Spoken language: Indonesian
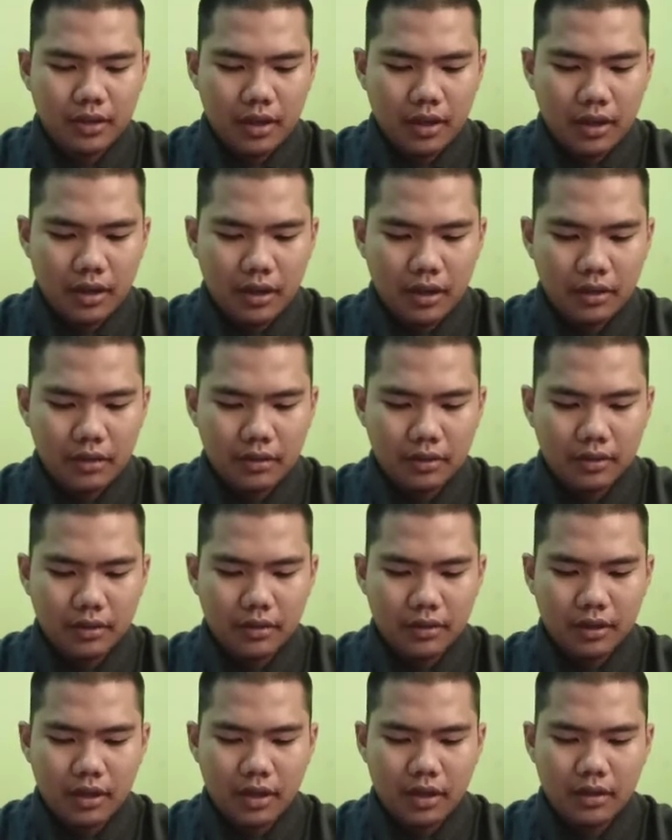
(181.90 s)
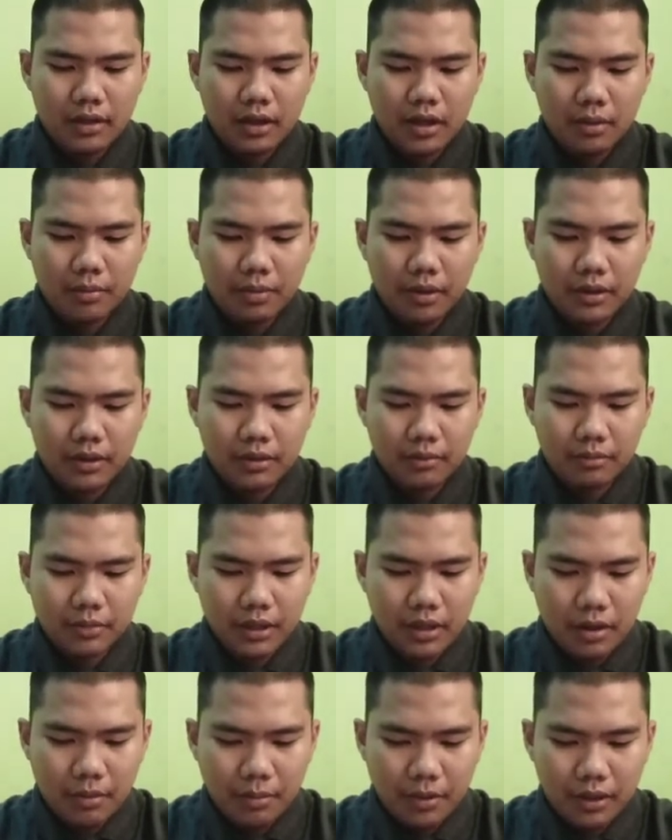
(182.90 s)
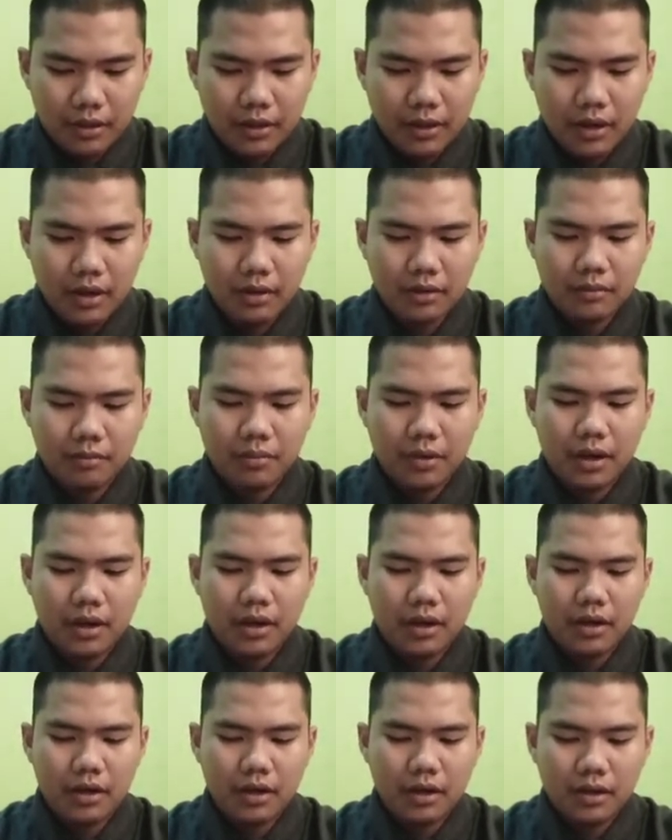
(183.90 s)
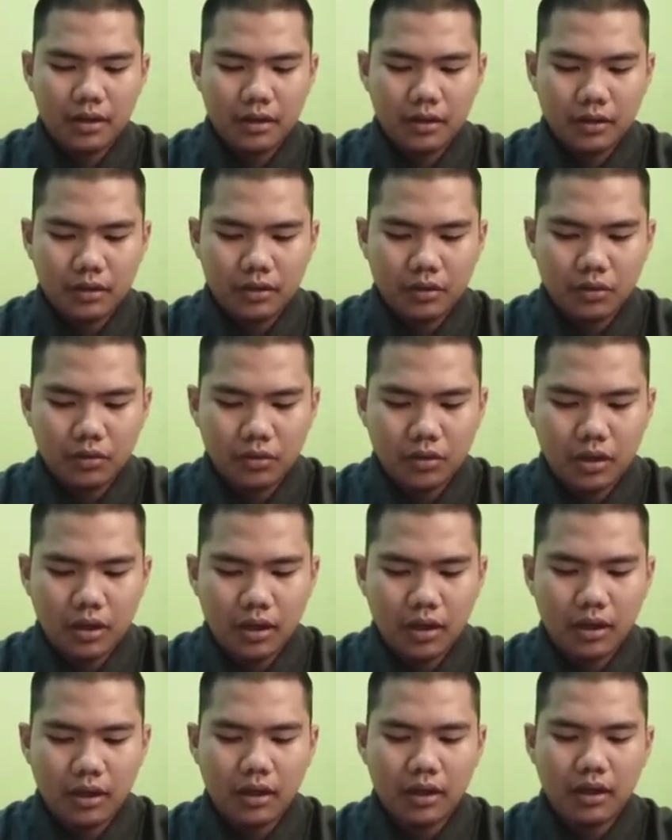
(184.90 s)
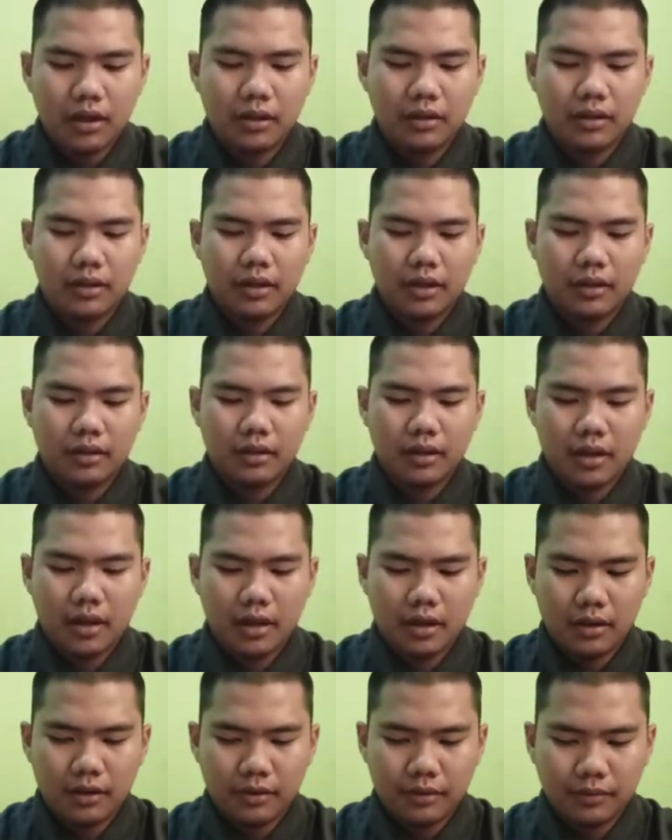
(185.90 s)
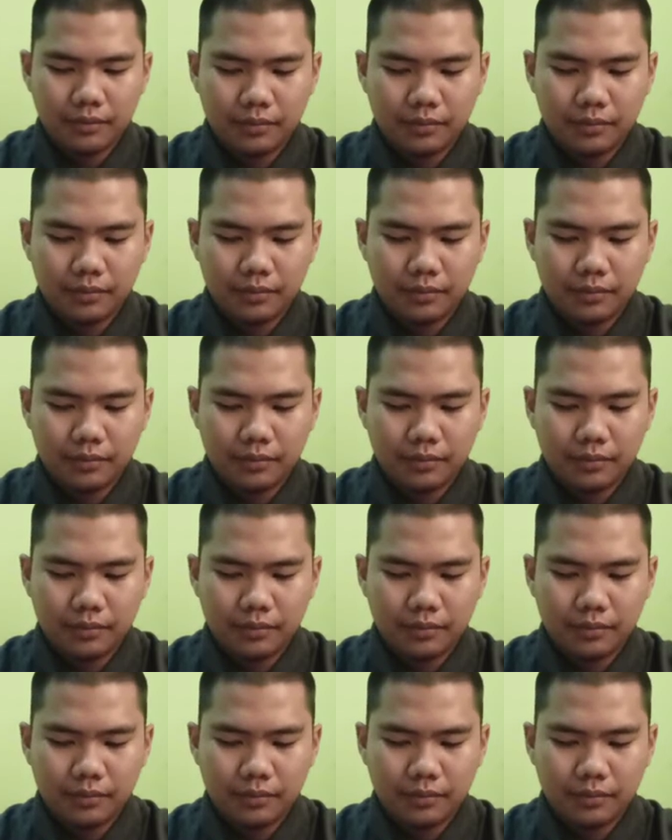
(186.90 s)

zakat selain dapat mendapatkan pahala juga hati yang tenang.